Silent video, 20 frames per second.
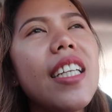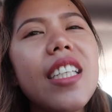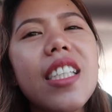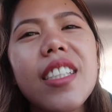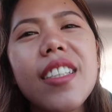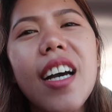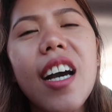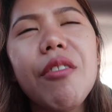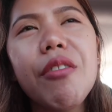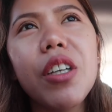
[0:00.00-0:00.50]

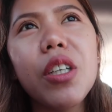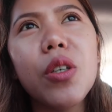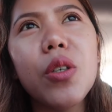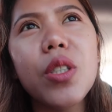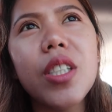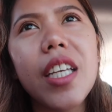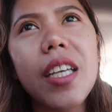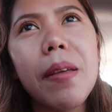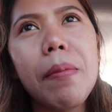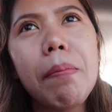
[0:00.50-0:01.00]
na-discover
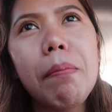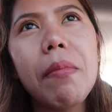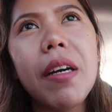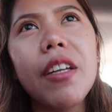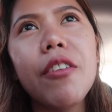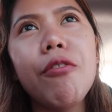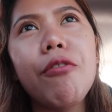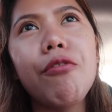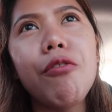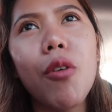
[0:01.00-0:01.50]
ko sa Ip
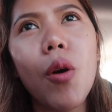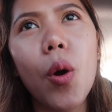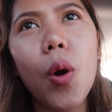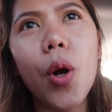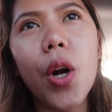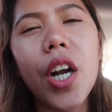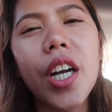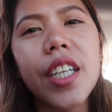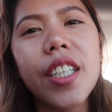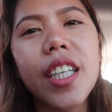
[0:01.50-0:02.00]
Man
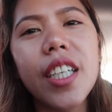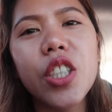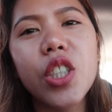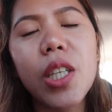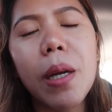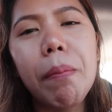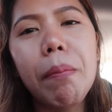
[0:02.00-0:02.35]
4 na siya